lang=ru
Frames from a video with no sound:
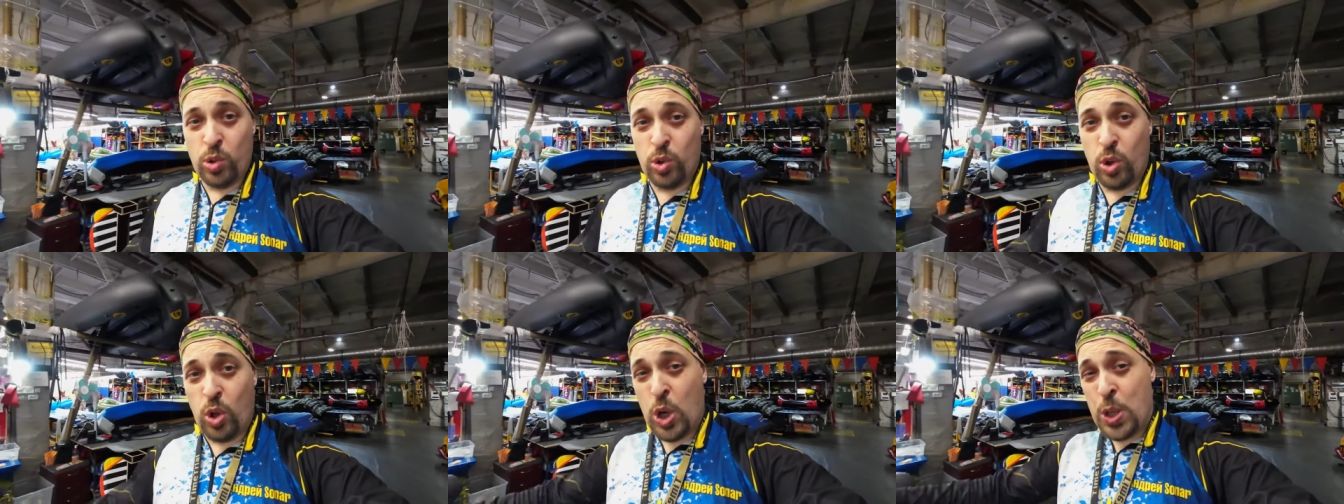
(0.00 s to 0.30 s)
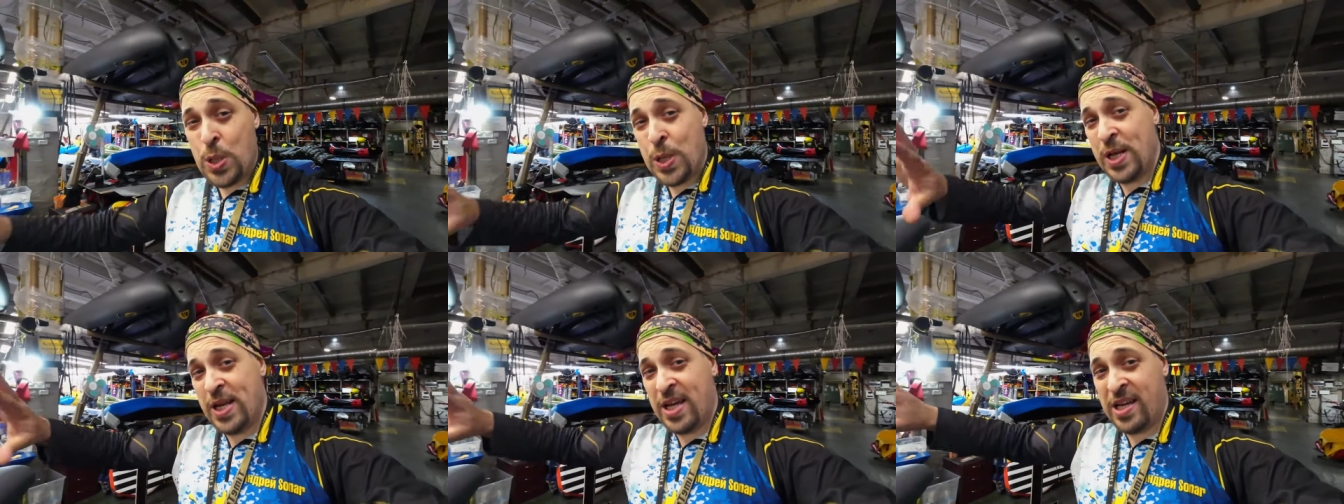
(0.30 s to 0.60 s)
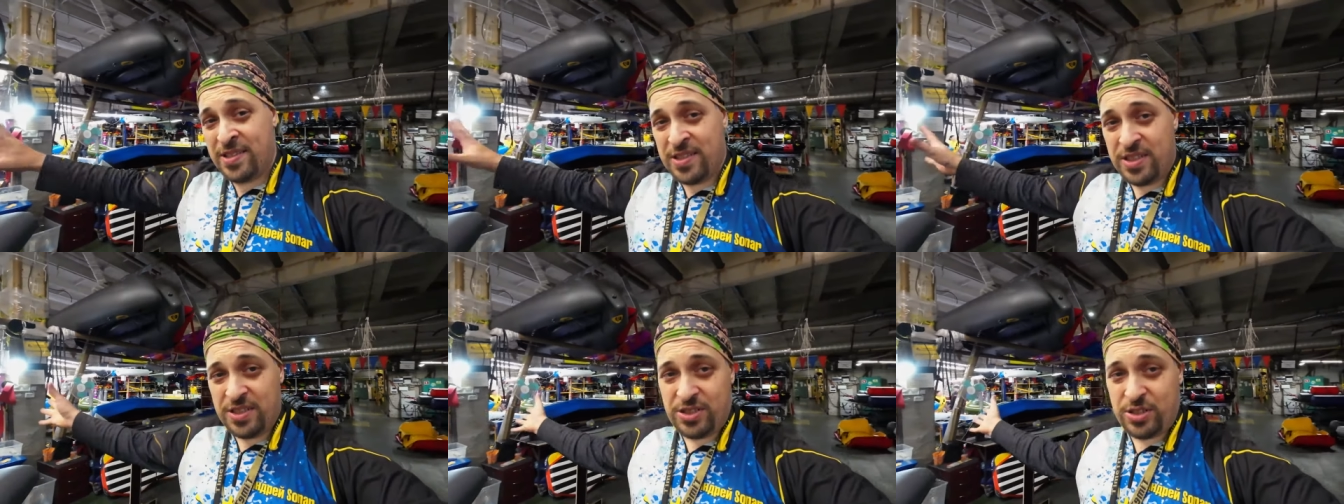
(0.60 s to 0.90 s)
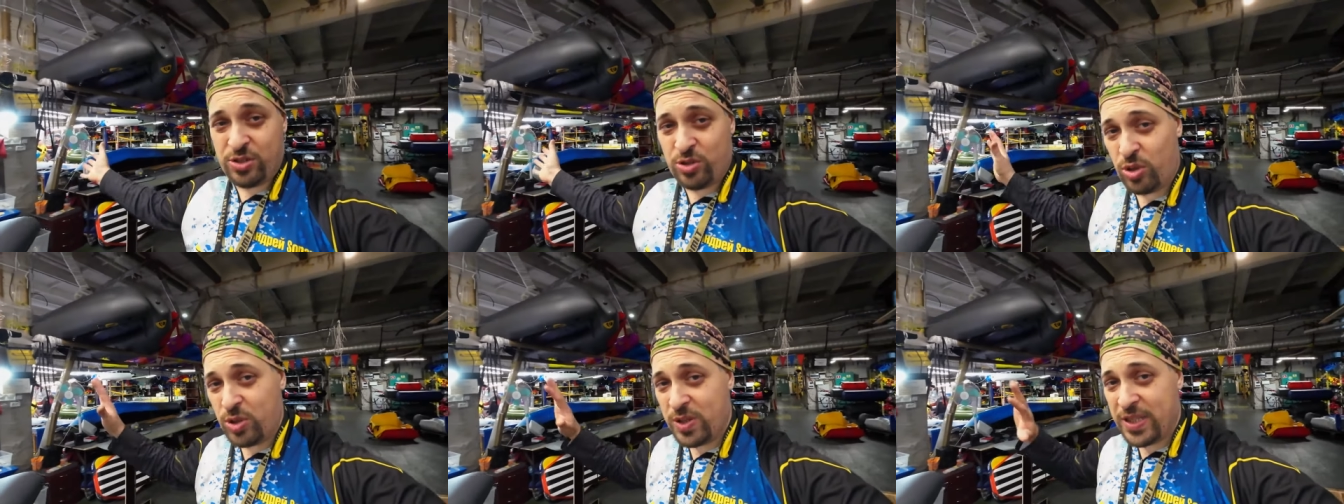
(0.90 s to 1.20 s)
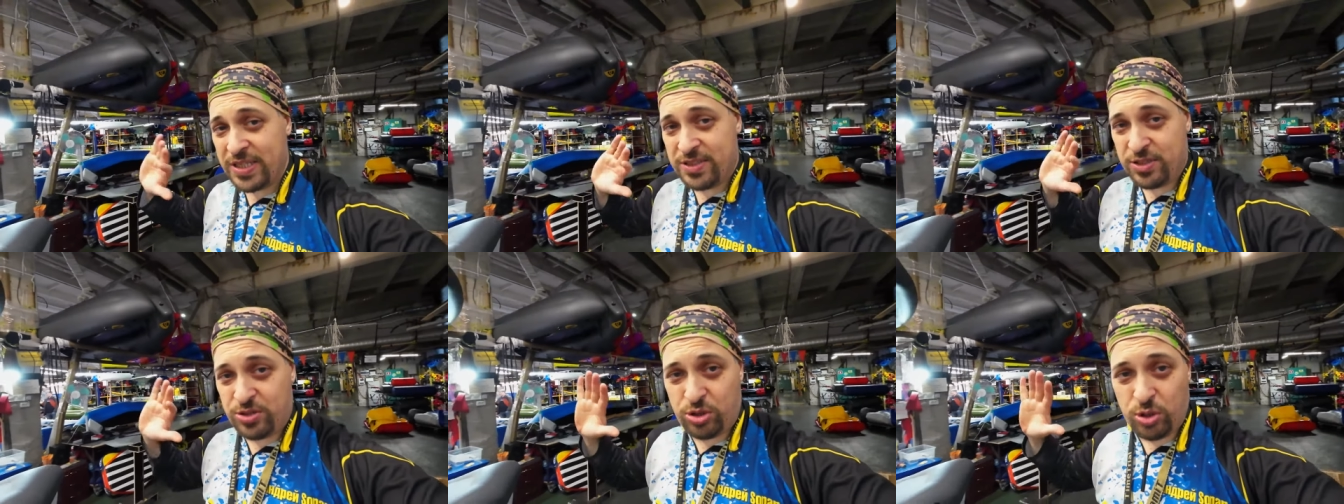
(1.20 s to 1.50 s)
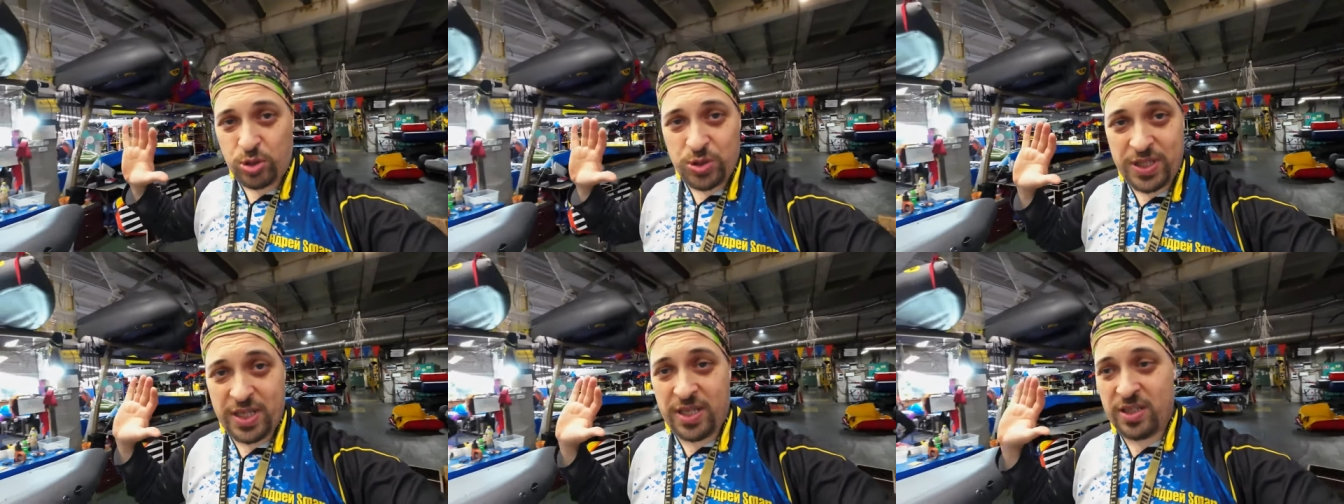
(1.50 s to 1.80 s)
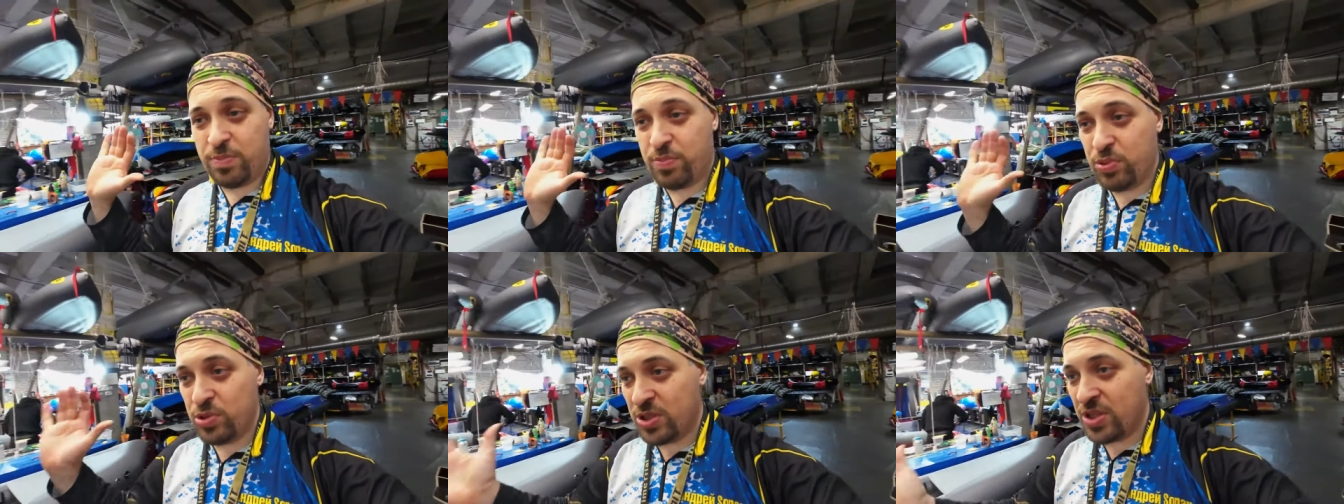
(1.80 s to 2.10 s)
но летний сезон нас еще не
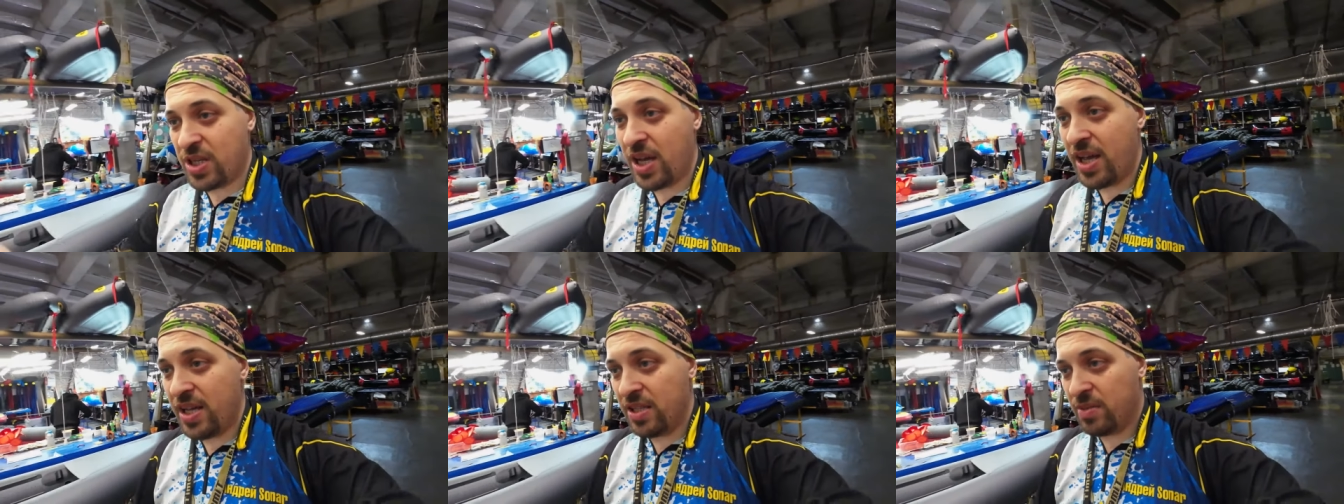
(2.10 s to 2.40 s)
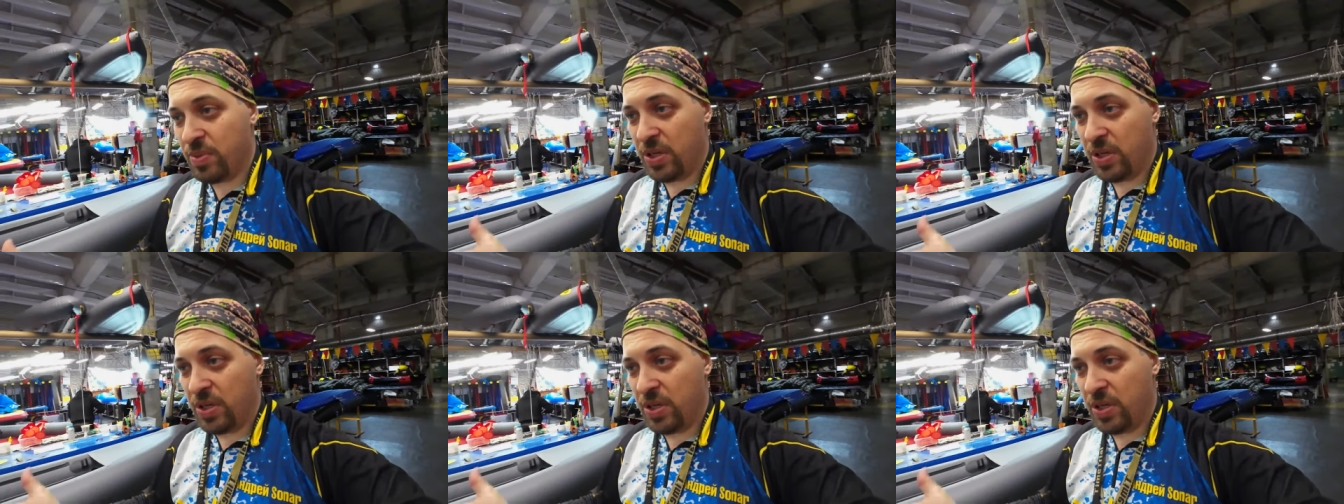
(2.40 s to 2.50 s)
отпускает,